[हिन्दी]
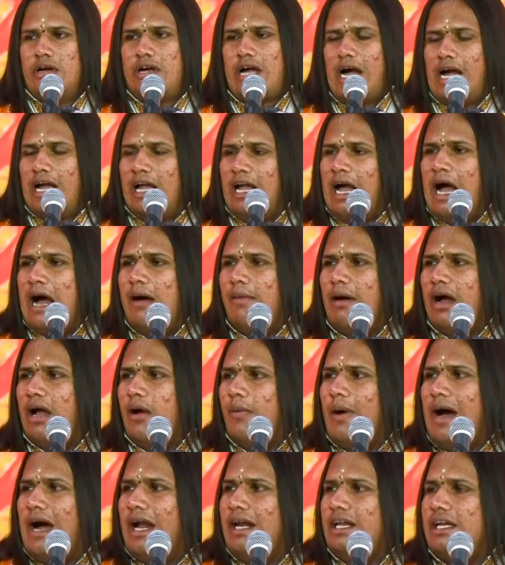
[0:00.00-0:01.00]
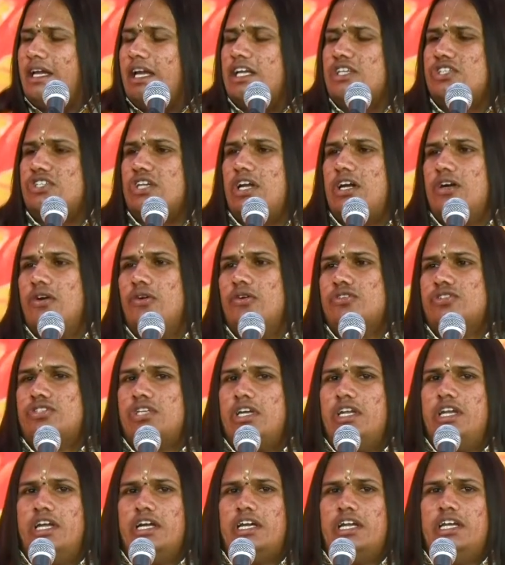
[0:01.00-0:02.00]
गंगा भगवान के चरणों
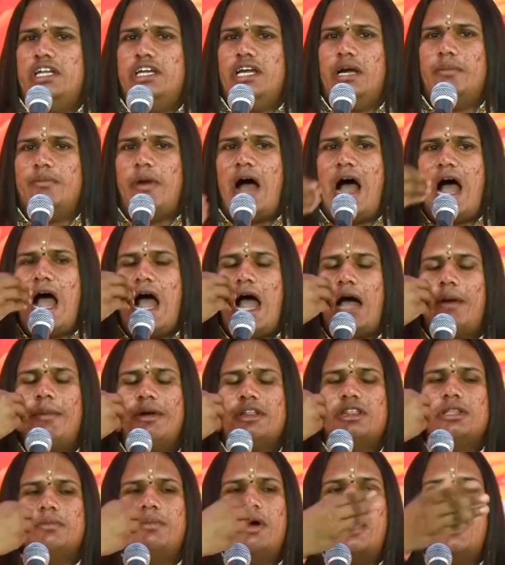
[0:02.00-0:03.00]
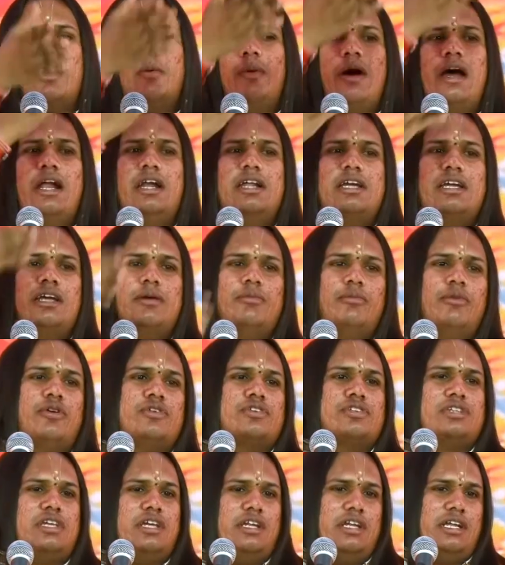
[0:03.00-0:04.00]
से निकली है भागवत भगवान के मुख
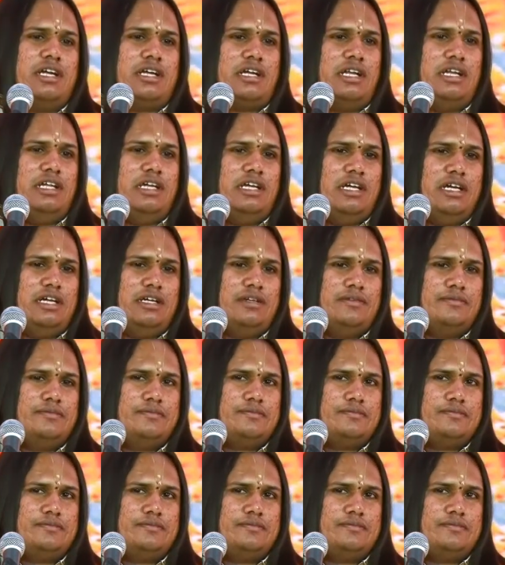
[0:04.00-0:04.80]
से निकली है